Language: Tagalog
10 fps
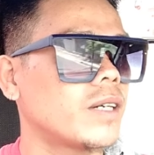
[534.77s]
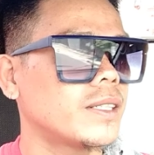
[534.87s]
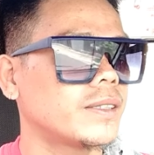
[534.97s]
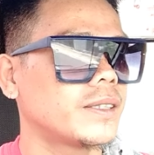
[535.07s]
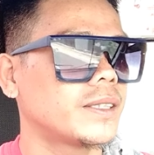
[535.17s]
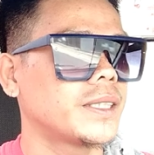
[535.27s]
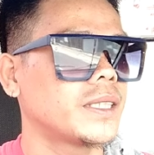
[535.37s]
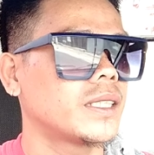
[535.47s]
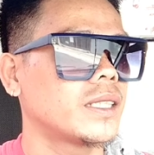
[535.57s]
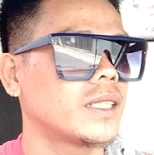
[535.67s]
Juan.
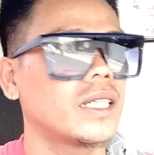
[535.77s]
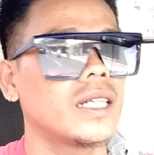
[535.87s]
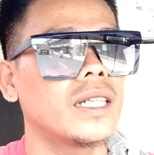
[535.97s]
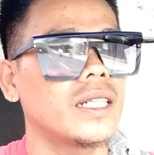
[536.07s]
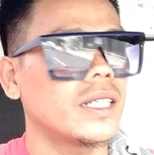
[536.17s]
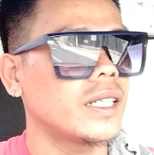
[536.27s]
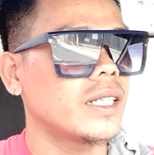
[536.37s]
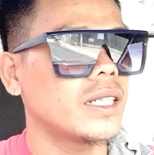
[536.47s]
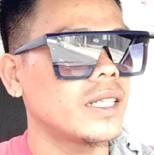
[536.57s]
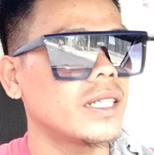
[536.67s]

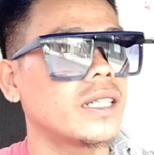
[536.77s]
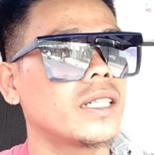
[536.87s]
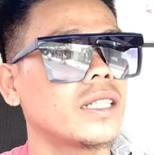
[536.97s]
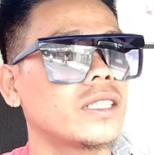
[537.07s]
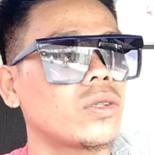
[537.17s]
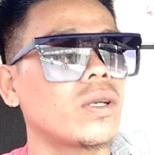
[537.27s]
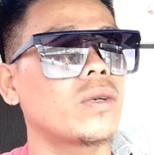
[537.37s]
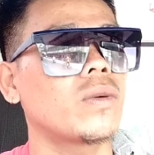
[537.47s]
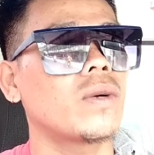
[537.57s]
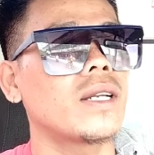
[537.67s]
Ni
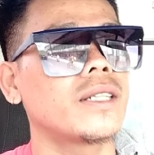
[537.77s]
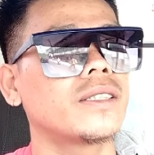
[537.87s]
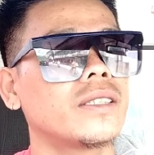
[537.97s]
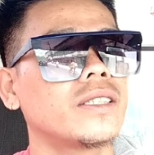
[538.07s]
Square One.